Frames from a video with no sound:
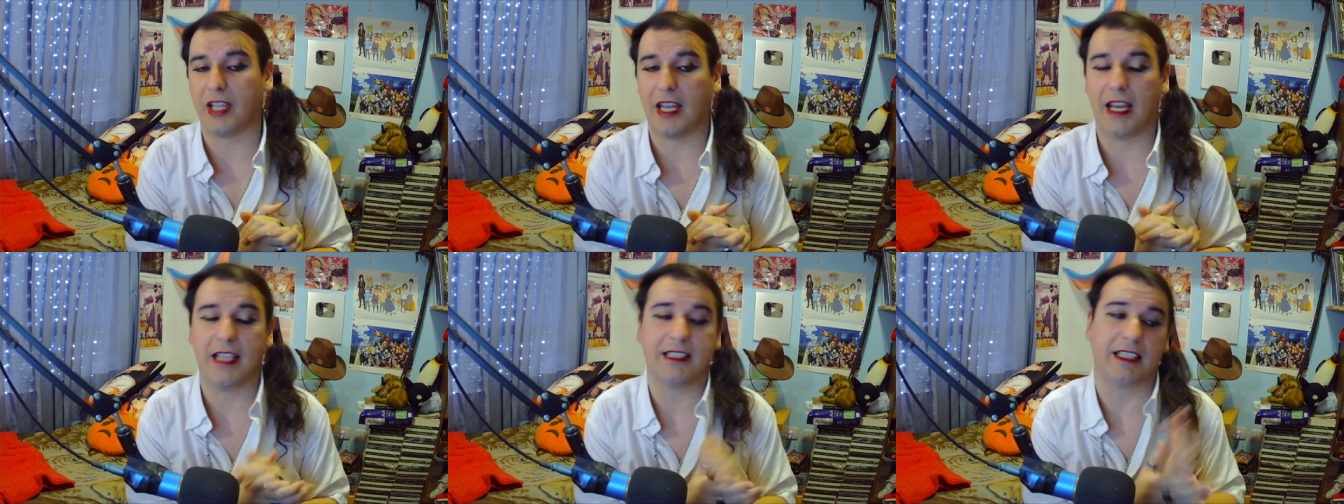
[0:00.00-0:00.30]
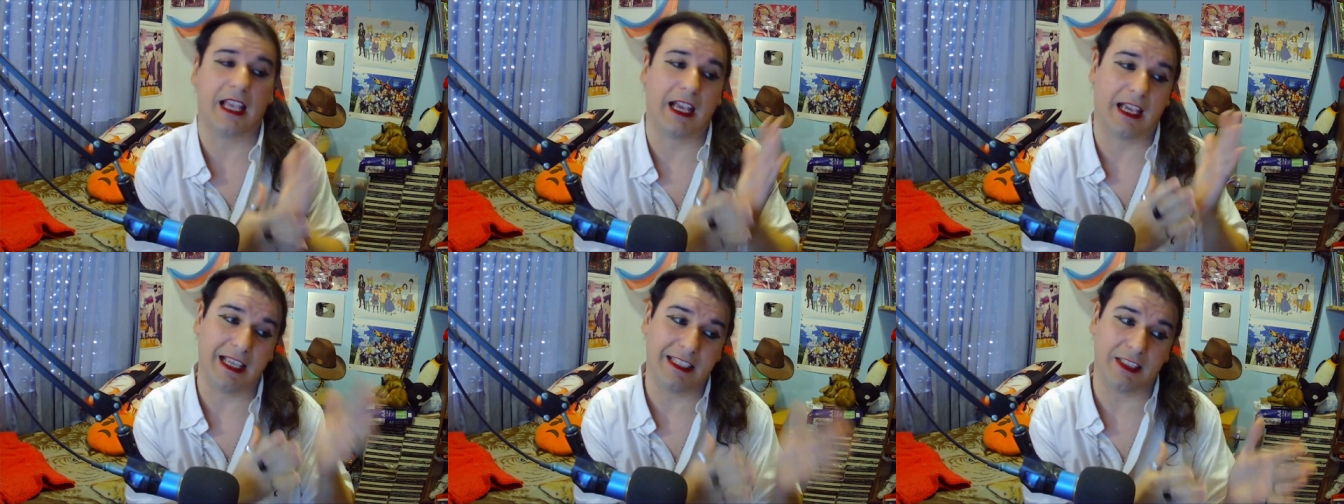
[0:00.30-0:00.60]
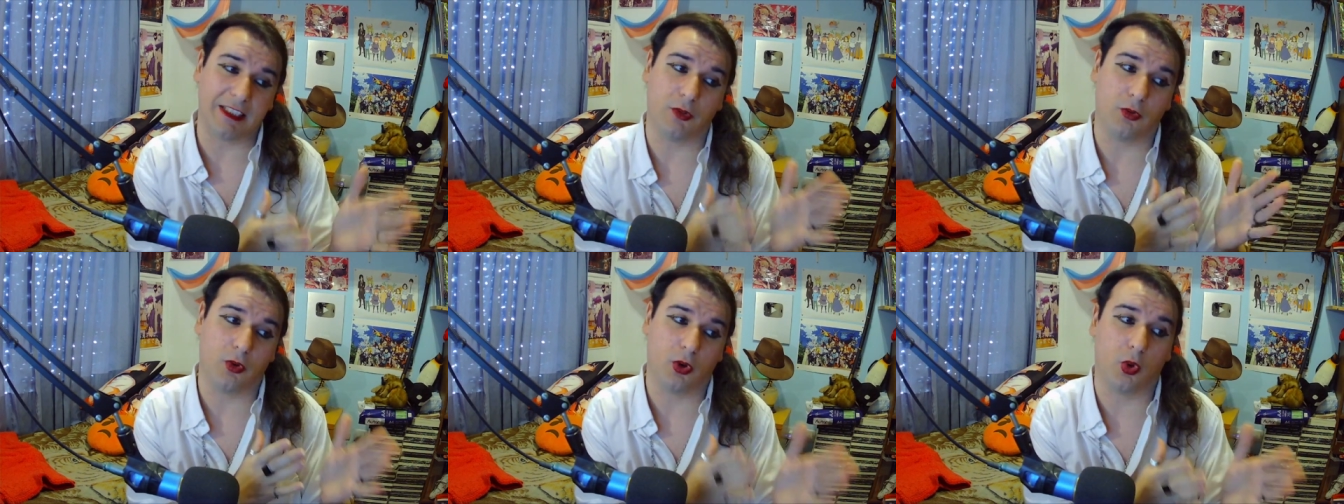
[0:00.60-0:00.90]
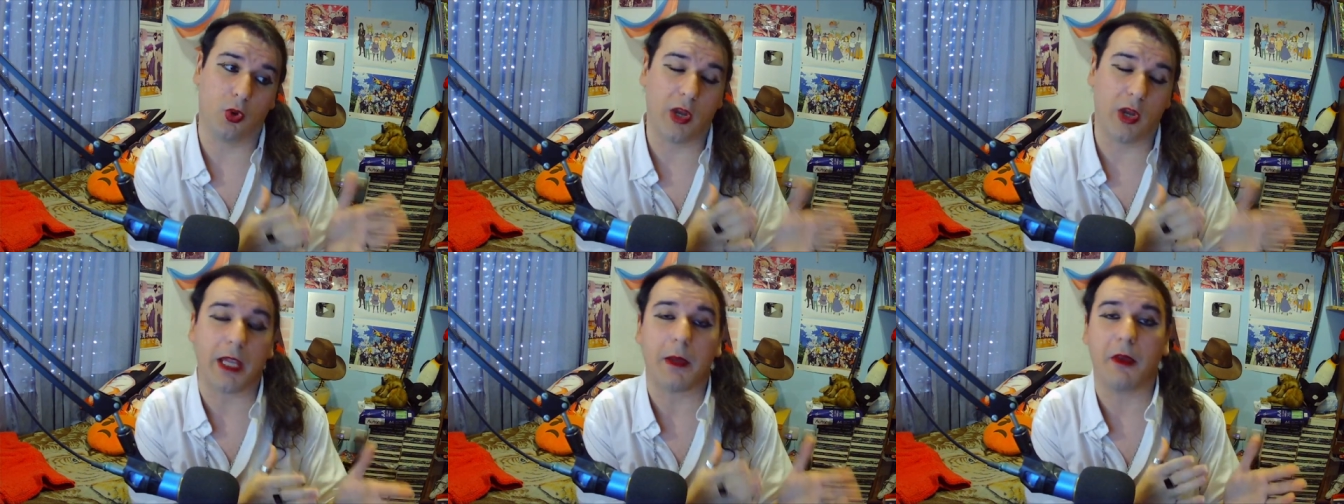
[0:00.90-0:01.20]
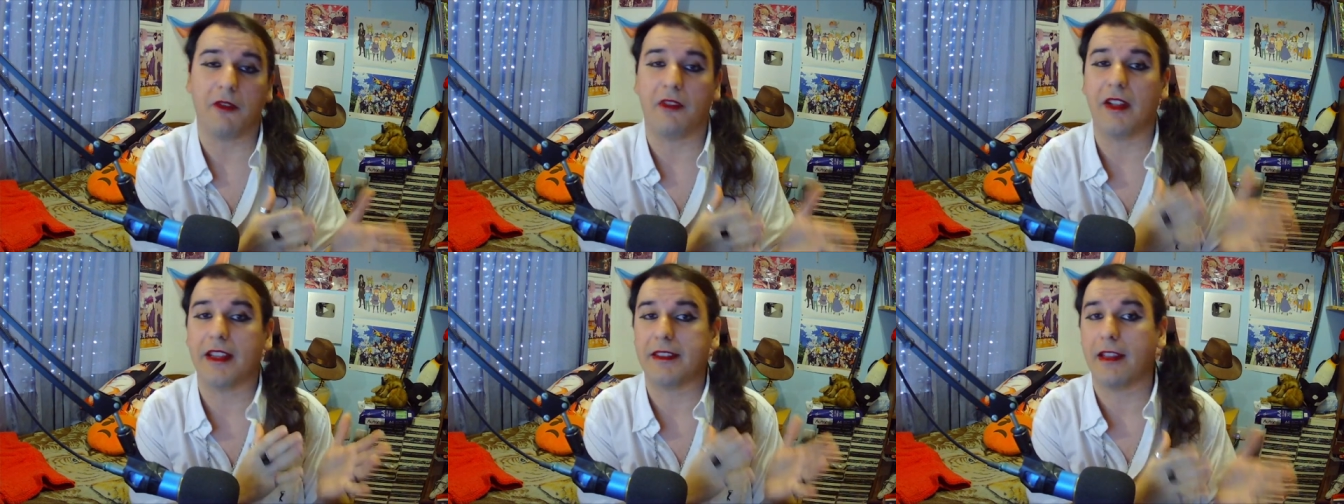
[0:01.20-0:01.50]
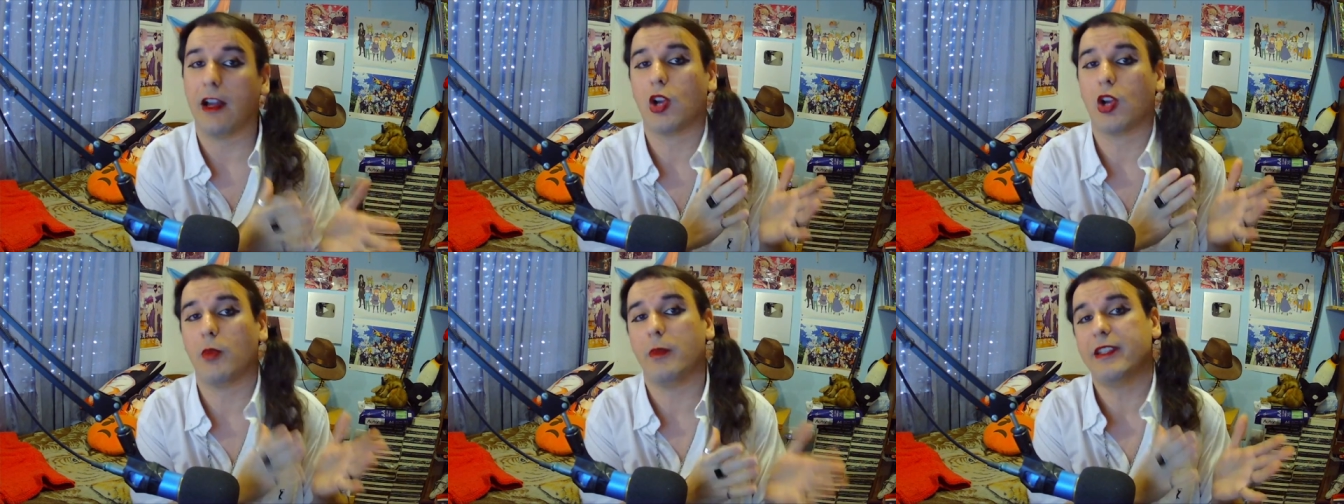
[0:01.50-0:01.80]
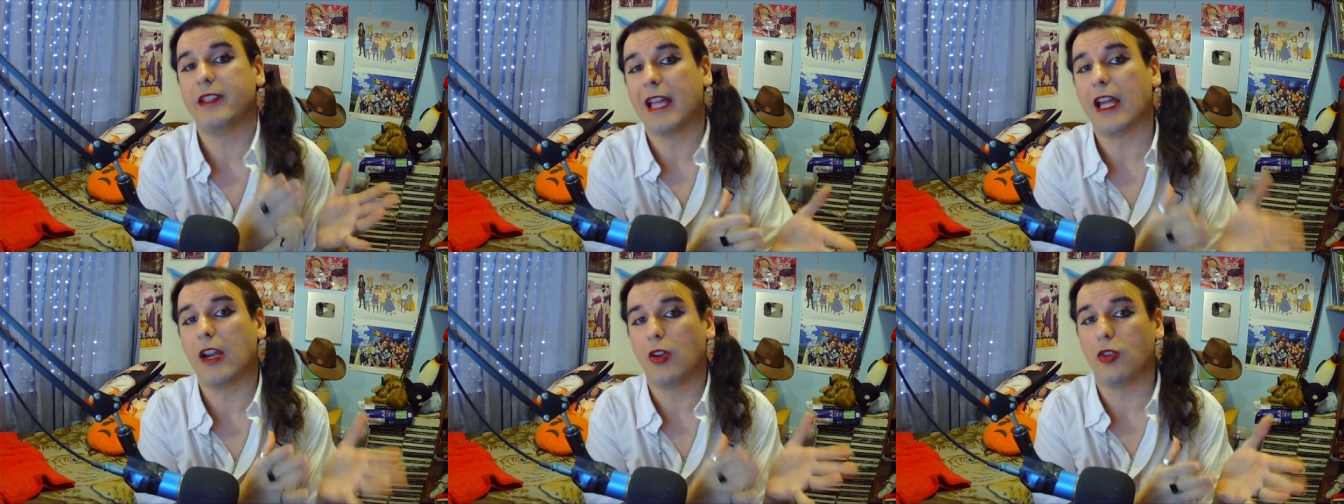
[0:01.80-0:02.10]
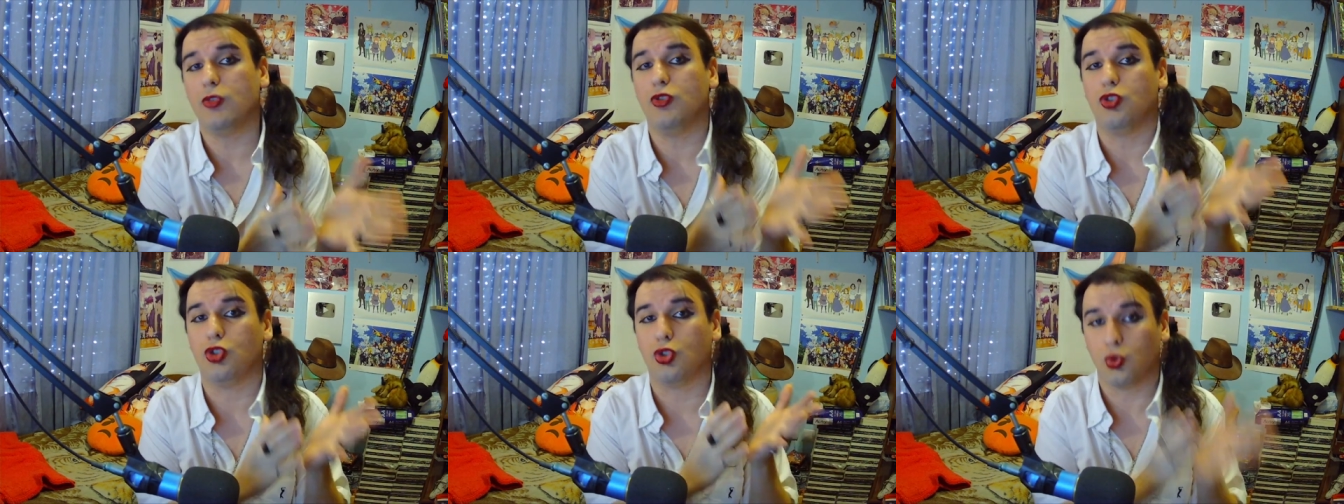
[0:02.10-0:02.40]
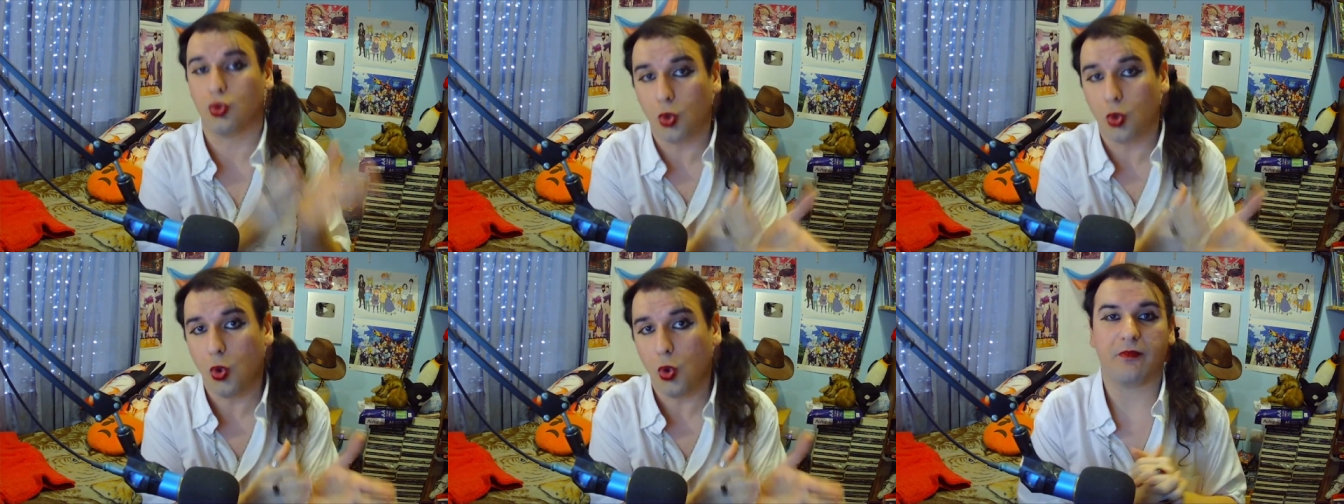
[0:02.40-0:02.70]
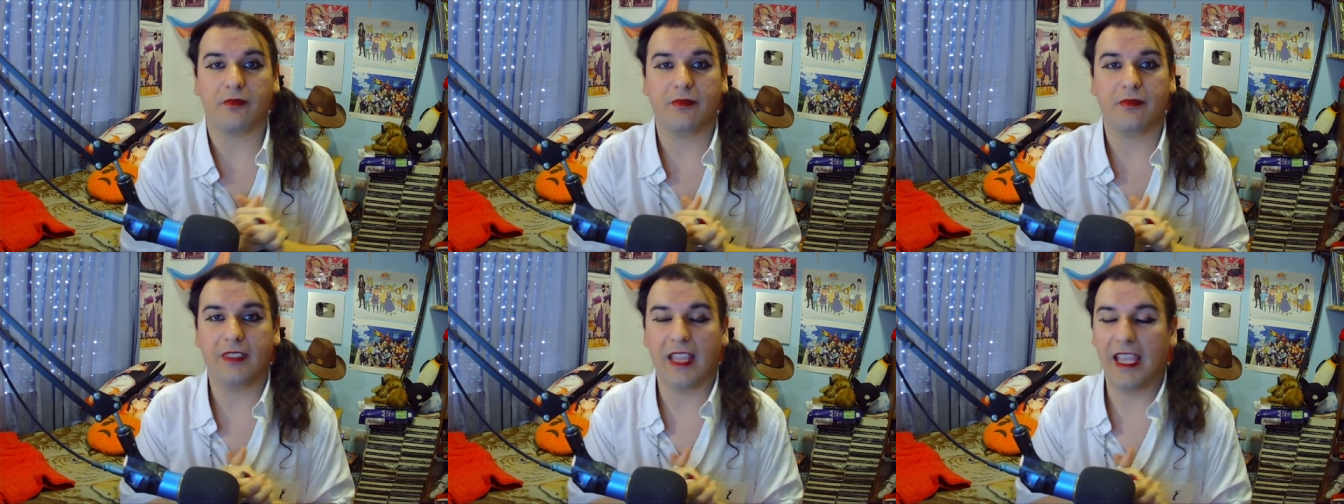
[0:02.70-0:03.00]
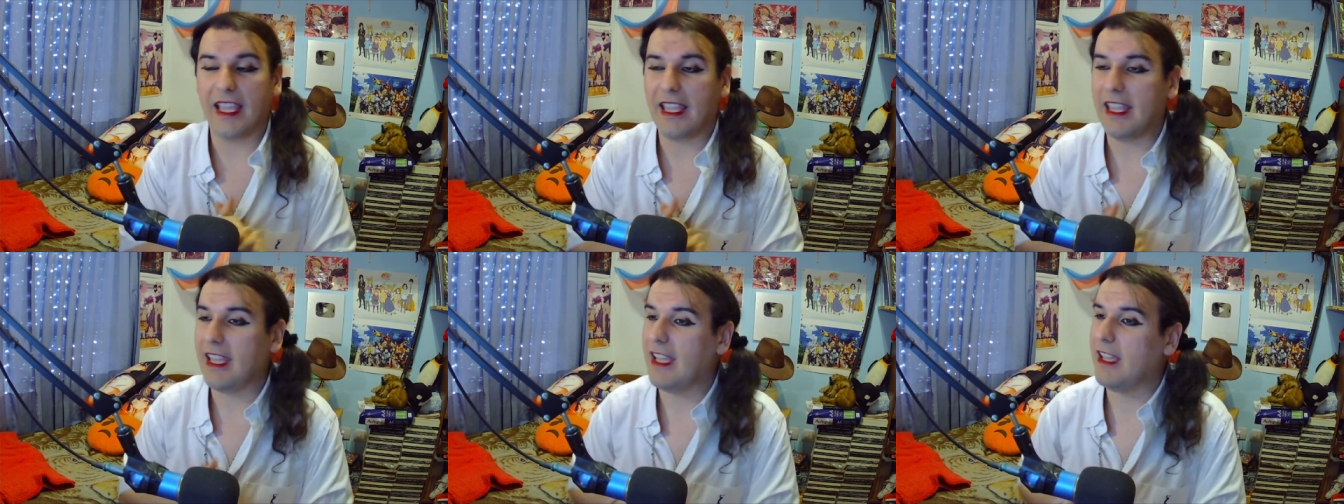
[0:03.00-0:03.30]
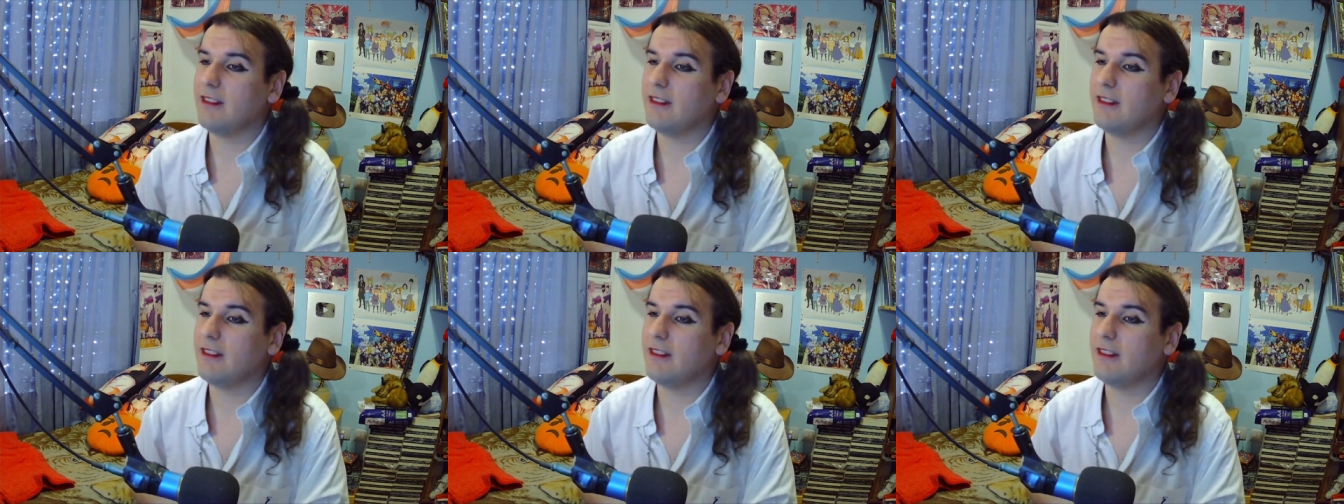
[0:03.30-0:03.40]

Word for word: acá es el único lugar que me faltaba comentarlo, en YouTube, de que,